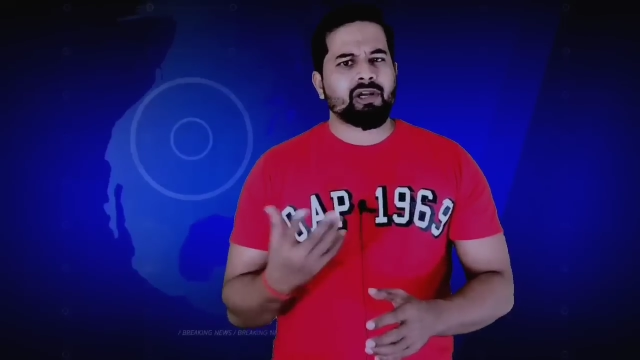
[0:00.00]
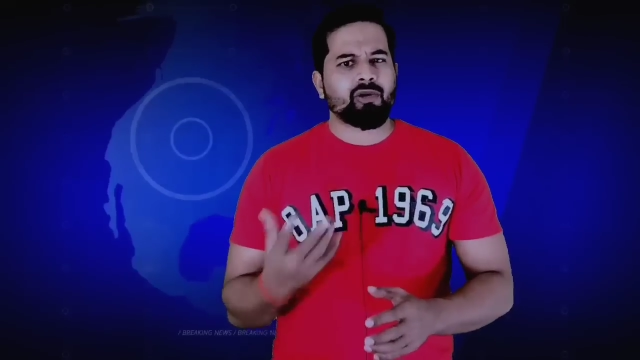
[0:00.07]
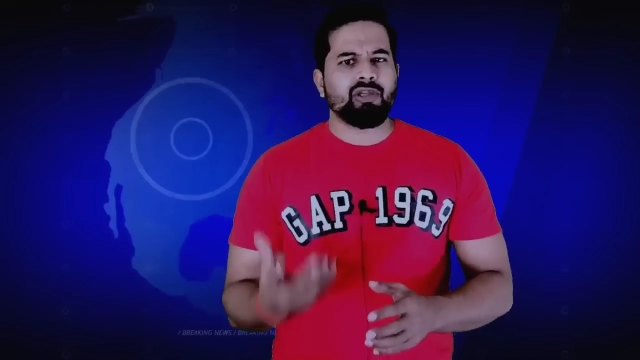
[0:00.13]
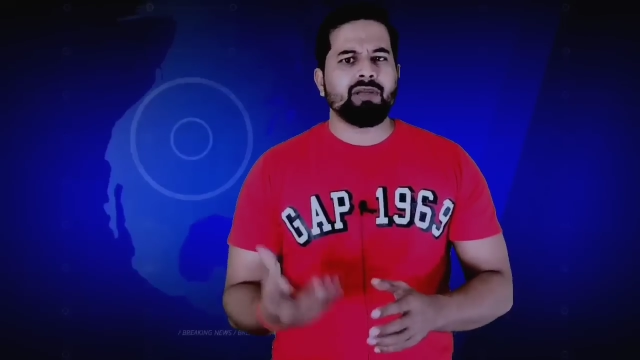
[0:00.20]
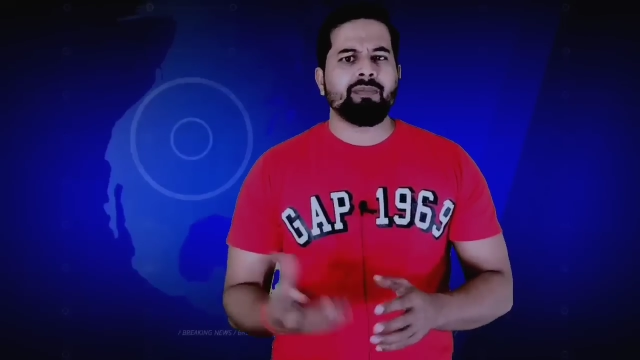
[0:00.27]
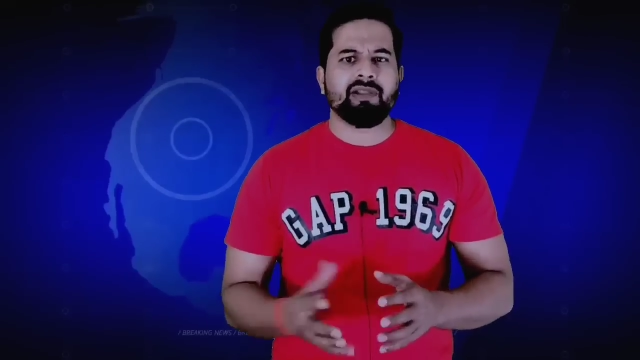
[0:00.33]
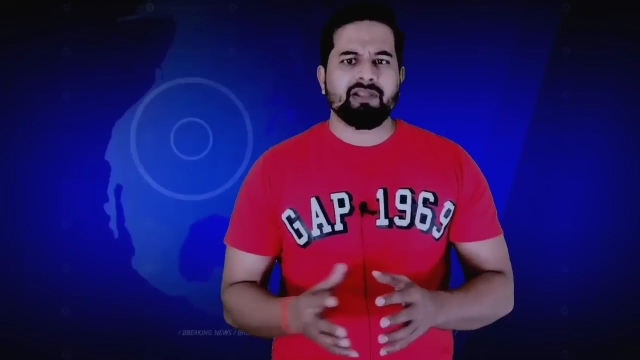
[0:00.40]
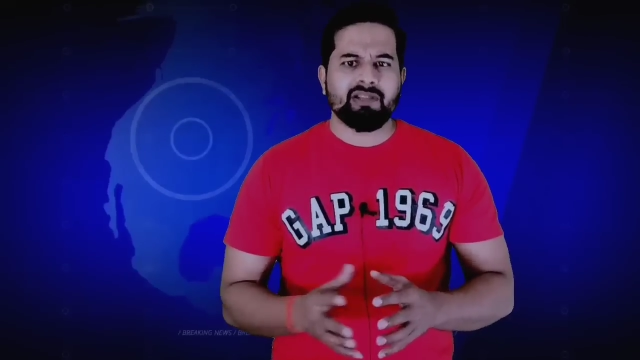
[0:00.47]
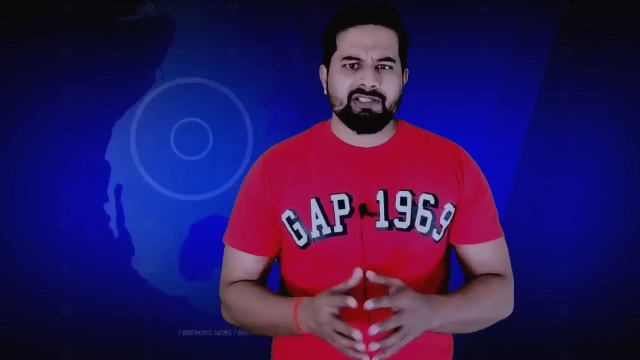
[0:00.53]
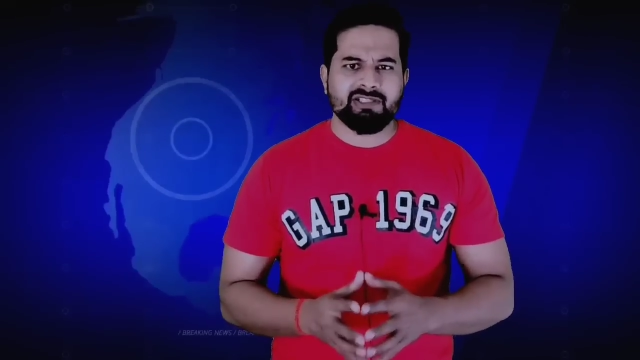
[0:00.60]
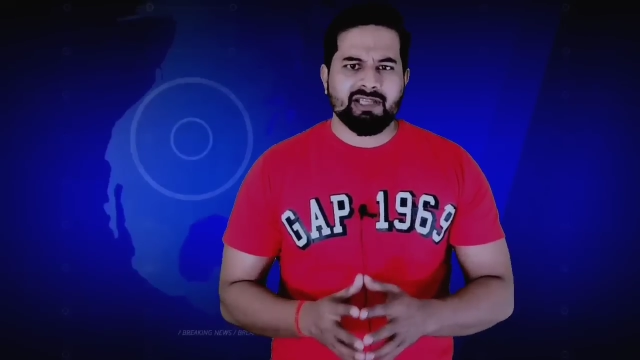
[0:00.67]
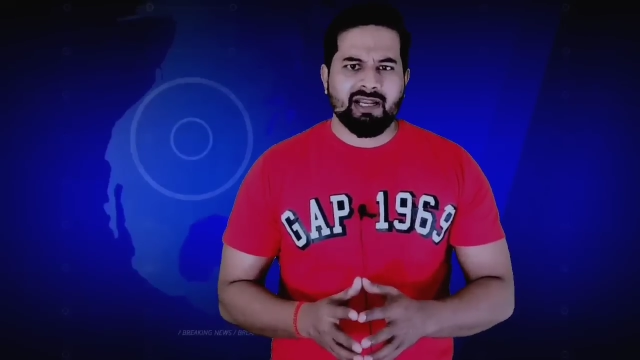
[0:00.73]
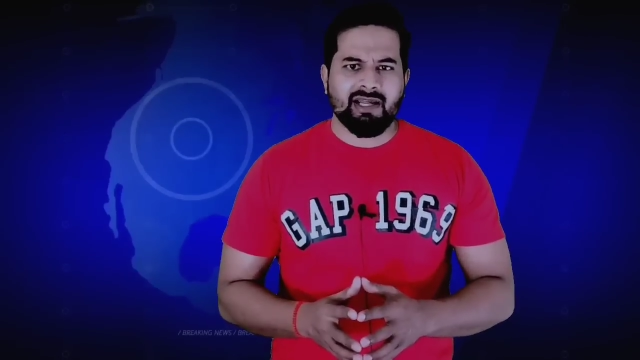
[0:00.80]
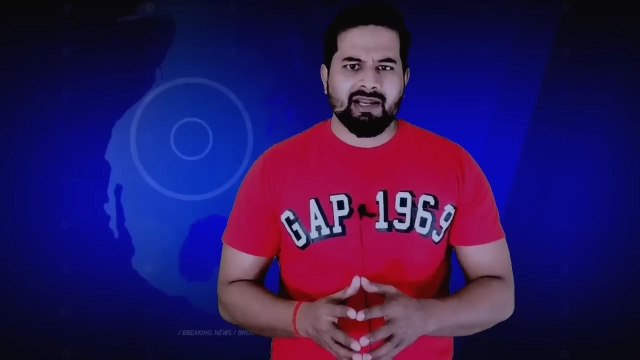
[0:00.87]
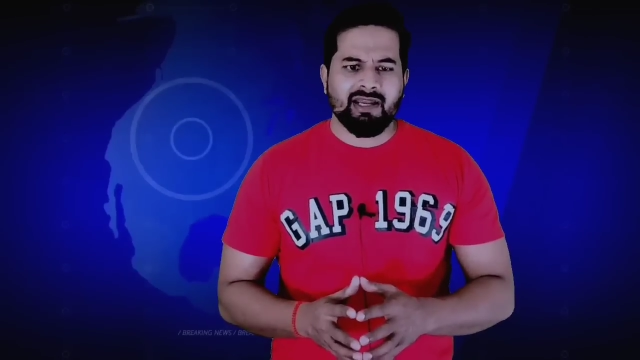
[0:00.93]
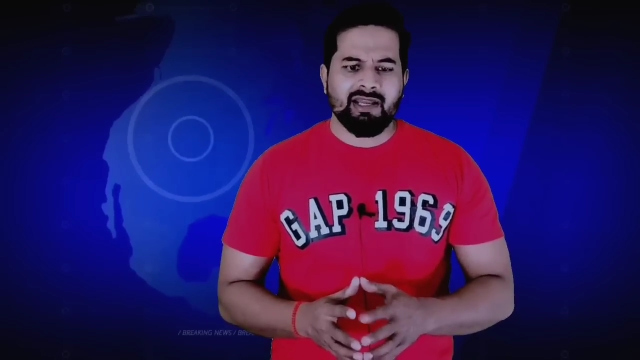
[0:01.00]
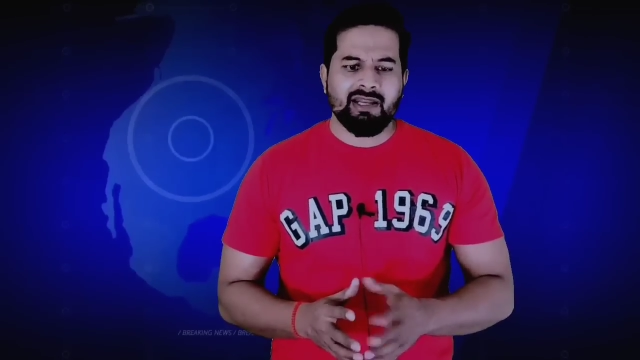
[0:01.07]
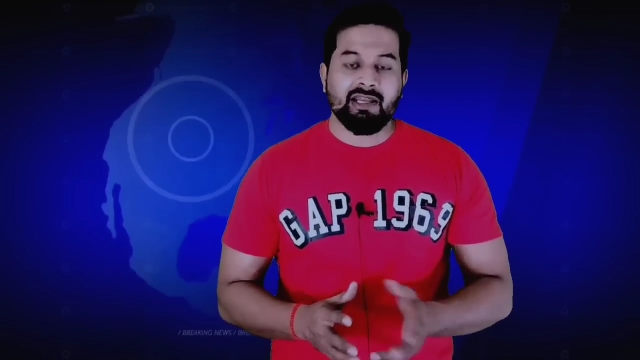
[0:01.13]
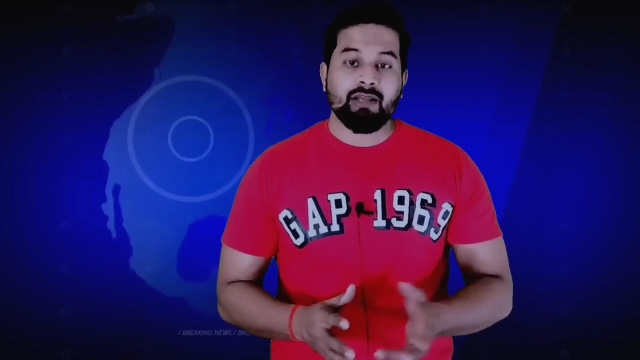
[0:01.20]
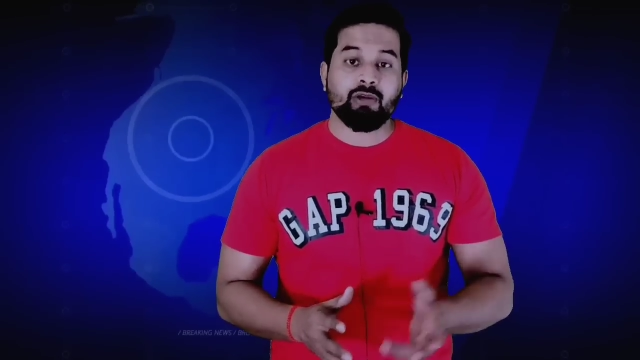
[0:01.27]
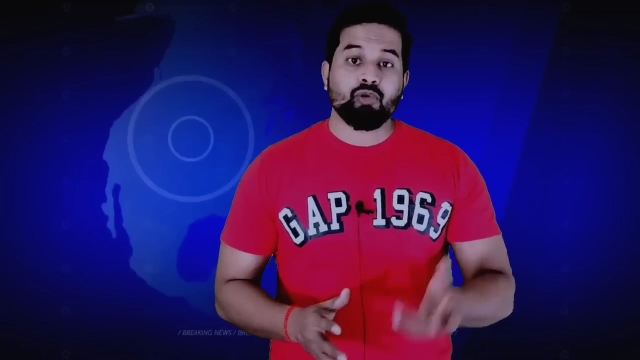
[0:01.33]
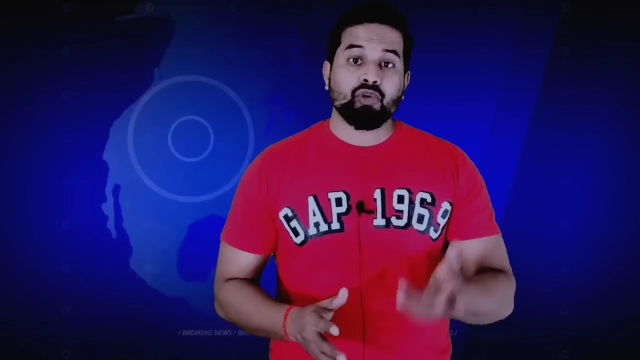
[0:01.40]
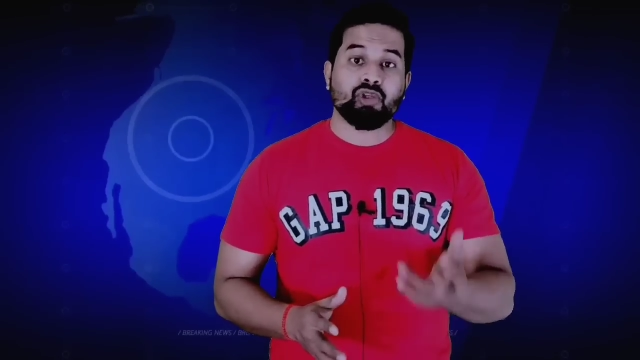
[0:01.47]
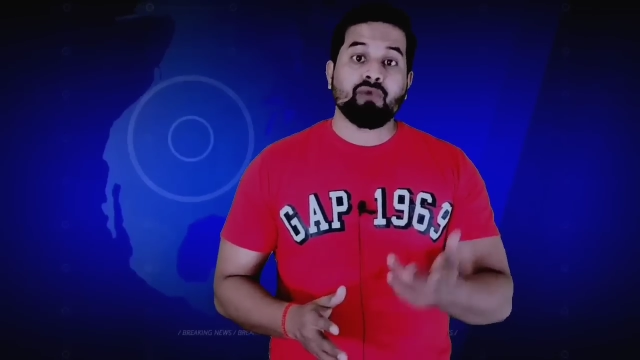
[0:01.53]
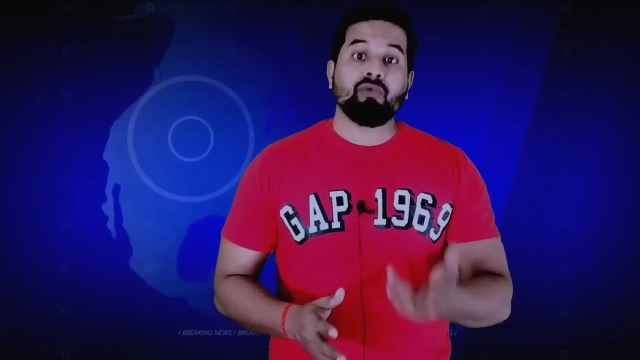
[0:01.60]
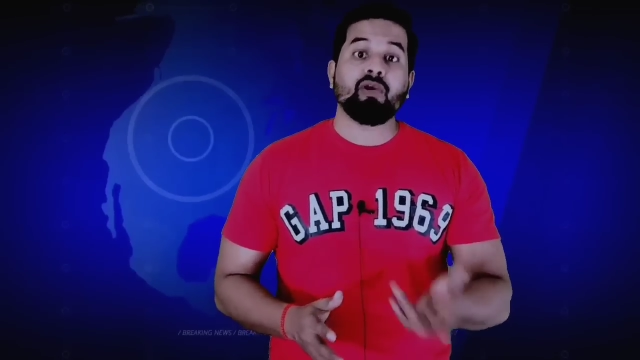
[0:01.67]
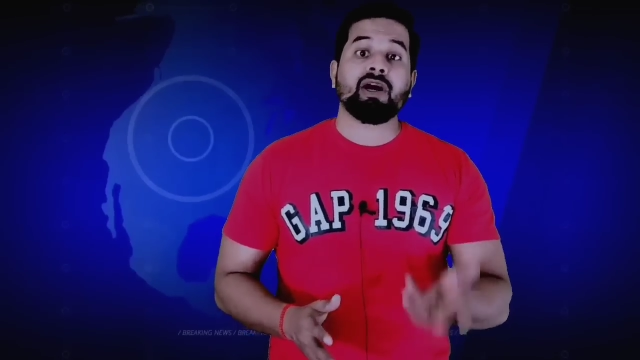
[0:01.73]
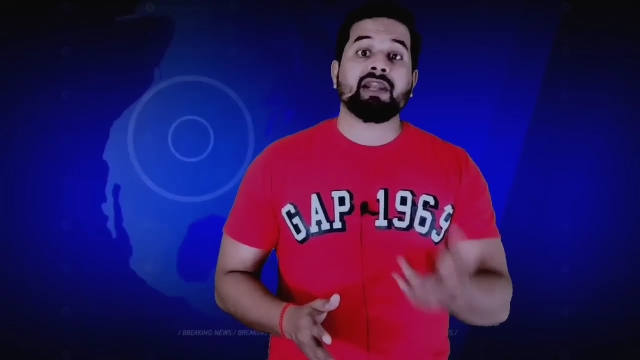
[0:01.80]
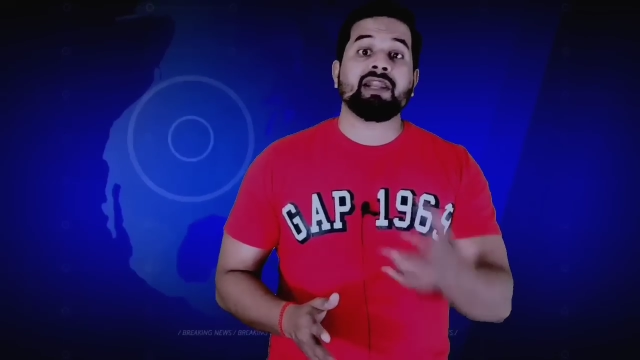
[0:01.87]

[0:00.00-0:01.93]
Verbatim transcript: शकुनी पंथी चला रहा है लेकिन खुद को वो